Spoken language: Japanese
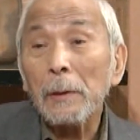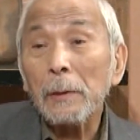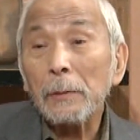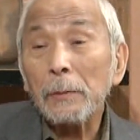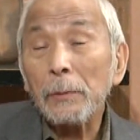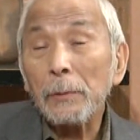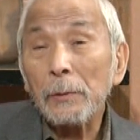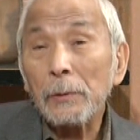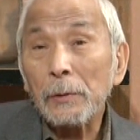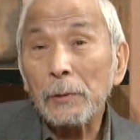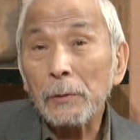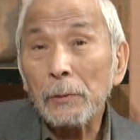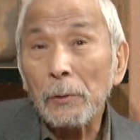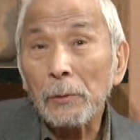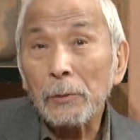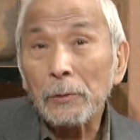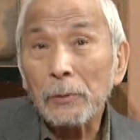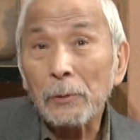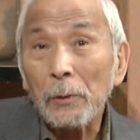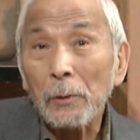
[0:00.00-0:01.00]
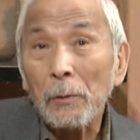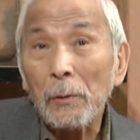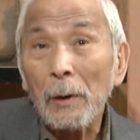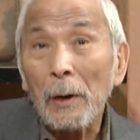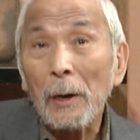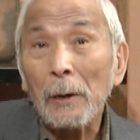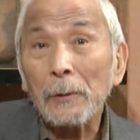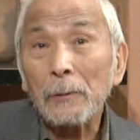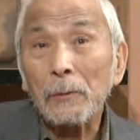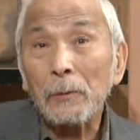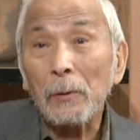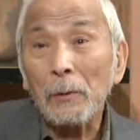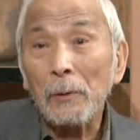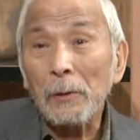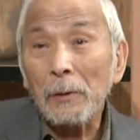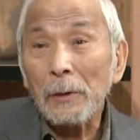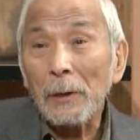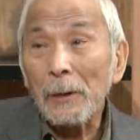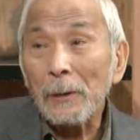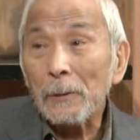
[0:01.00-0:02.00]
そういう指導層はそ
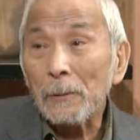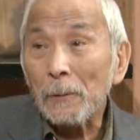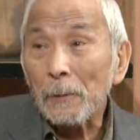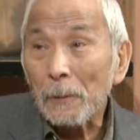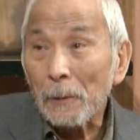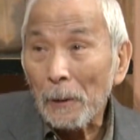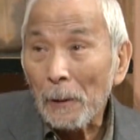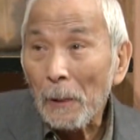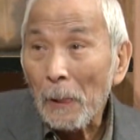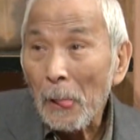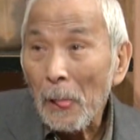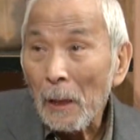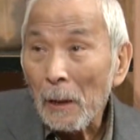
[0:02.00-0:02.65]
れなりのね、